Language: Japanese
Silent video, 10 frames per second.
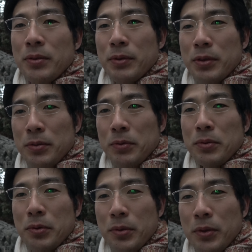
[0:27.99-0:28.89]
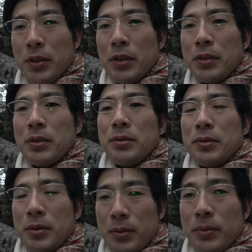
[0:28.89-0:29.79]
私もちょっと去年かかったんで
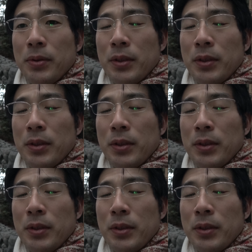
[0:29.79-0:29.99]
すけど、